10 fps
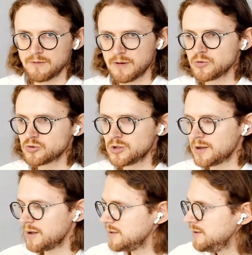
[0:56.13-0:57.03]
вам
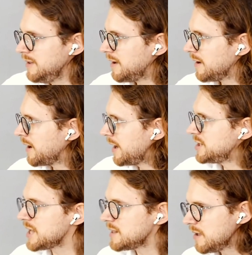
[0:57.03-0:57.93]
нужно не
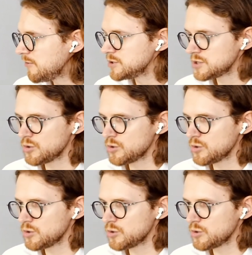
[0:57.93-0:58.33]
кричать на него